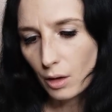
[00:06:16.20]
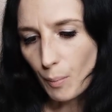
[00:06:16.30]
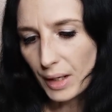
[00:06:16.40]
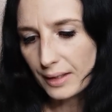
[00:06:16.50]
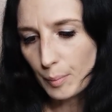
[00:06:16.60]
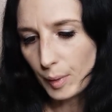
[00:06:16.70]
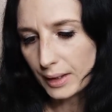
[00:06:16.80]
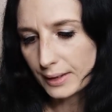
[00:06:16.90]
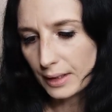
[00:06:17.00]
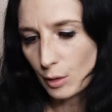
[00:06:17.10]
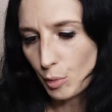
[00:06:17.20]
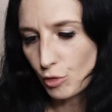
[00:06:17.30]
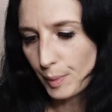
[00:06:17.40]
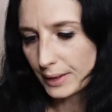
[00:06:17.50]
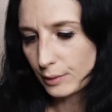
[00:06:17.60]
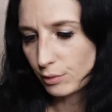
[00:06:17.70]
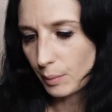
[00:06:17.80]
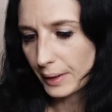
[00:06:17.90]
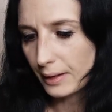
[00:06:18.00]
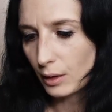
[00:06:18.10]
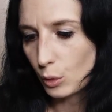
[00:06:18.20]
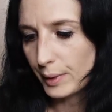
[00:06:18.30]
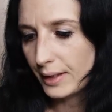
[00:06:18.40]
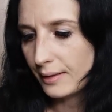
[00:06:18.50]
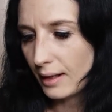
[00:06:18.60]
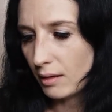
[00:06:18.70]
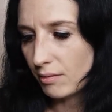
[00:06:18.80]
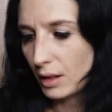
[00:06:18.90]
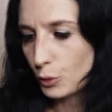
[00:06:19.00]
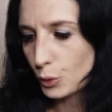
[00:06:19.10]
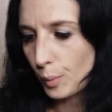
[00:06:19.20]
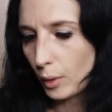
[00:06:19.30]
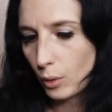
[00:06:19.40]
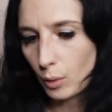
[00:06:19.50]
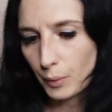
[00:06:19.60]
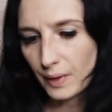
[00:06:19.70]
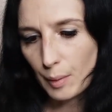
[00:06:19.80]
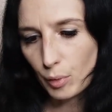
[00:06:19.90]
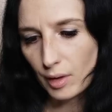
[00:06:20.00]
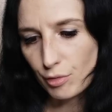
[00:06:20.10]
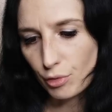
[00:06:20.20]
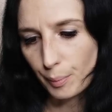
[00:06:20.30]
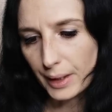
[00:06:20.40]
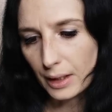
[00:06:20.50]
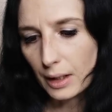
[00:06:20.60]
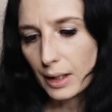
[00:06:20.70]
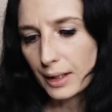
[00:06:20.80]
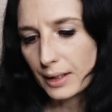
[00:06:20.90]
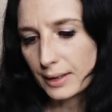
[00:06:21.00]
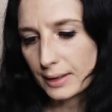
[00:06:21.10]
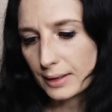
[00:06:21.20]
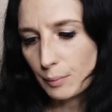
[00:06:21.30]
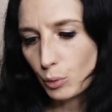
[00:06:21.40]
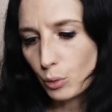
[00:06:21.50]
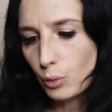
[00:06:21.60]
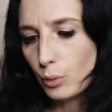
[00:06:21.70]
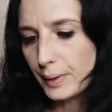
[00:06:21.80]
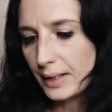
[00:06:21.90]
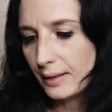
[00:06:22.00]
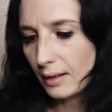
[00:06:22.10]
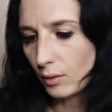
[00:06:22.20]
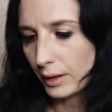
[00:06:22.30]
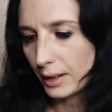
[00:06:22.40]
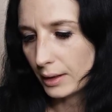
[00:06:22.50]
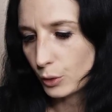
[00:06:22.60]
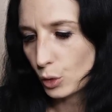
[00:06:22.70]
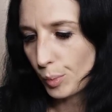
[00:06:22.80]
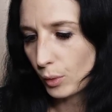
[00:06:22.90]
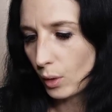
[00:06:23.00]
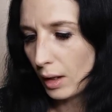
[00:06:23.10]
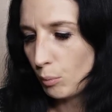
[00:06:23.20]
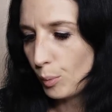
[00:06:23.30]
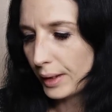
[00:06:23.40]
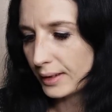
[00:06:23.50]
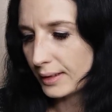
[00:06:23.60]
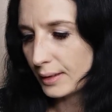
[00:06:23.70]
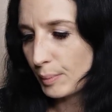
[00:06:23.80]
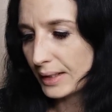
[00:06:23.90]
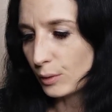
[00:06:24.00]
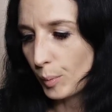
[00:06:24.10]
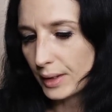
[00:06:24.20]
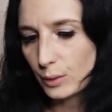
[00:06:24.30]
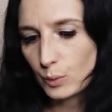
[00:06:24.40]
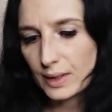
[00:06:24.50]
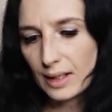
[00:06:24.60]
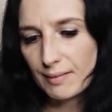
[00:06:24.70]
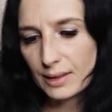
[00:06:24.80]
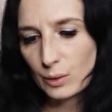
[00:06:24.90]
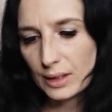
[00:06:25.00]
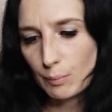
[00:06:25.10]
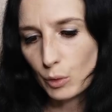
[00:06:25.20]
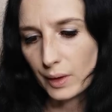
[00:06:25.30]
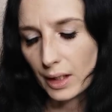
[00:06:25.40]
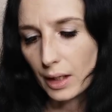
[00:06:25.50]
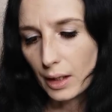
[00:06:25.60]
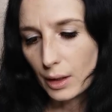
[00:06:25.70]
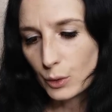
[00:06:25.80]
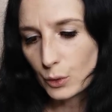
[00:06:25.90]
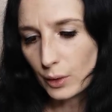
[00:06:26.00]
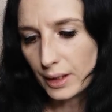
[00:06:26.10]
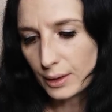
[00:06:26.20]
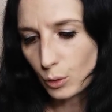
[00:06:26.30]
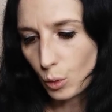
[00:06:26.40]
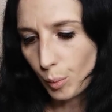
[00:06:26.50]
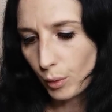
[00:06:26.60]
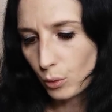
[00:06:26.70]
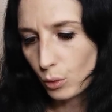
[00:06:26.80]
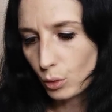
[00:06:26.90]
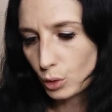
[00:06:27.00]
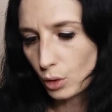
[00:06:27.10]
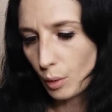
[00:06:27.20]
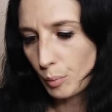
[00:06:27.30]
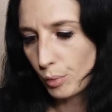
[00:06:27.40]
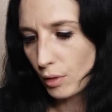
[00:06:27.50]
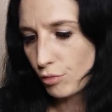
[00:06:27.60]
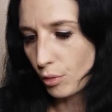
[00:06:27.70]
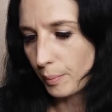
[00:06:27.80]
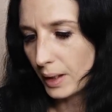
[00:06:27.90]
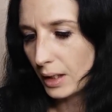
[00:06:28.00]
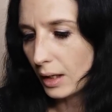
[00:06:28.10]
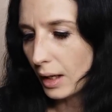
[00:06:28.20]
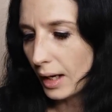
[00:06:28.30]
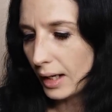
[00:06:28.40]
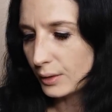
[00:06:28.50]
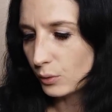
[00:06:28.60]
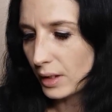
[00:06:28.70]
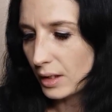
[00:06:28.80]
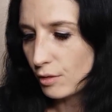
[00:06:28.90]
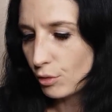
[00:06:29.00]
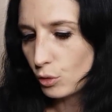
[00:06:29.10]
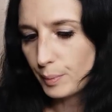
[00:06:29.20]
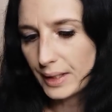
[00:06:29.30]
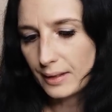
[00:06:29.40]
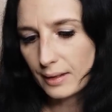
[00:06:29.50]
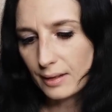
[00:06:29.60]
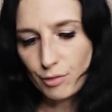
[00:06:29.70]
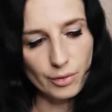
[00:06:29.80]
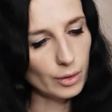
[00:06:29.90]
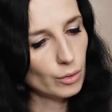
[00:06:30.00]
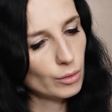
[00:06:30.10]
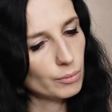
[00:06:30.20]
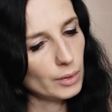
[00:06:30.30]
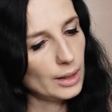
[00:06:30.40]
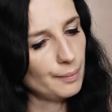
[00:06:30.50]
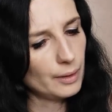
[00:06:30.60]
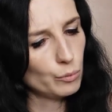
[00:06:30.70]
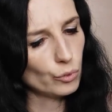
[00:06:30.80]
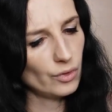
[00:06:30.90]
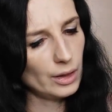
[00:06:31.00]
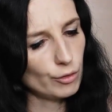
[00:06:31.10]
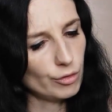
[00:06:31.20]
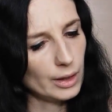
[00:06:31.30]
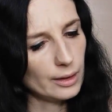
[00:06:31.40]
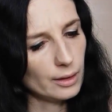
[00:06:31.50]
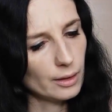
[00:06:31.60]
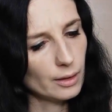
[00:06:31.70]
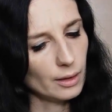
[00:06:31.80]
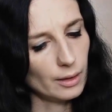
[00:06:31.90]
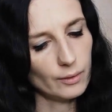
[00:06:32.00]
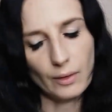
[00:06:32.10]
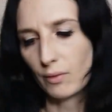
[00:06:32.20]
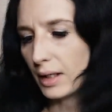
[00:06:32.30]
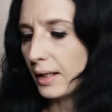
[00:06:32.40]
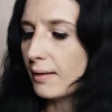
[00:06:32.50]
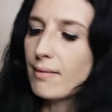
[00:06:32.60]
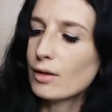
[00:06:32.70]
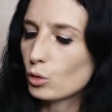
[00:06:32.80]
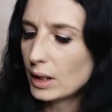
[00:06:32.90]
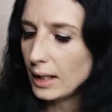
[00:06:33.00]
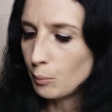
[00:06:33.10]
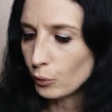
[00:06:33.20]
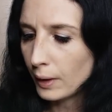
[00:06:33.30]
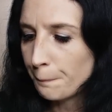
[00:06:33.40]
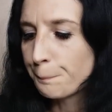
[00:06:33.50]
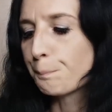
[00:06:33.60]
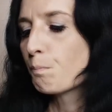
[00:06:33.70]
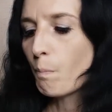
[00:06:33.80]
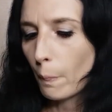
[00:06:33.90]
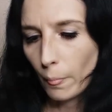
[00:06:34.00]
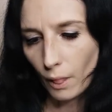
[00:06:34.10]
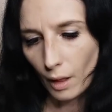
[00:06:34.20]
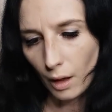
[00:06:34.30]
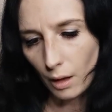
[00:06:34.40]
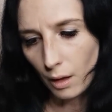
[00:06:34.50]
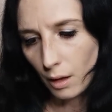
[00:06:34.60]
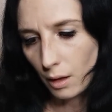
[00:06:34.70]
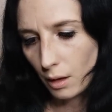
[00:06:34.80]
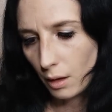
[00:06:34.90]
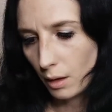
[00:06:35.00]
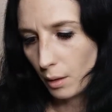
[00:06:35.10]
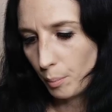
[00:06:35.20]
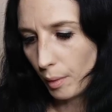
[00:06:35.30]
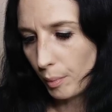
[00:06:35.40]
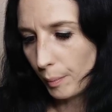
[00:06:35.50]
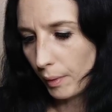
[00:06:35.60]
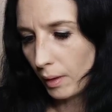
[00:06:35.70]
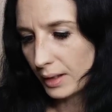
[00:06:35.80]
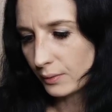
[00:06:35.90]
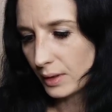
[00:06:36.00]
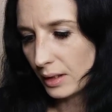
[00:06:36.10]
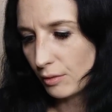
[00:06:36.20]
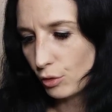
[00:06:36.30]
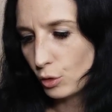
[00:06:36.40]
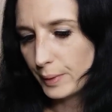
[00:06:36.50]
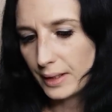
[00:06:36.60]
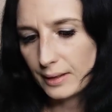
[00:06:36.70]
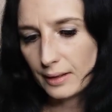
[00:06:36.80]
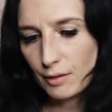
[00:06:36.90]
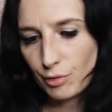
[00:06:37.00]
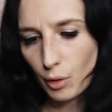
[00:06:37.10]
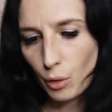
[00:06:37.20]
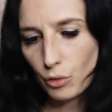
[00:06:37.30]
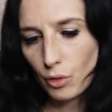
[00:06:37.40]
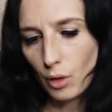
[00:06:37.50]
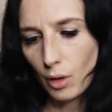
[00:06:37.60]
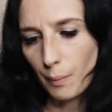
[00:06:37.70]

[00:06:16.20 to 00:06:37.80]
comme les nids ne peuvent pas souvent maintenir une humidité élevée, ne sont pas recommandés pour les fourmis qui nécessitent beaucoup d'humidité dans le nid. Cependant, la plupart des espèces n'ont pas de souci avec ce type de nid. Ce nid se comporte de deux chambres pour les fourmis. Elles ont des niveaux d'humidité différents. Il est peut-être monté en fait. Ah, on va regarder ça, je crois qu'il est monté. Euh, pas. elles ont des niveaux d'humidité différentes.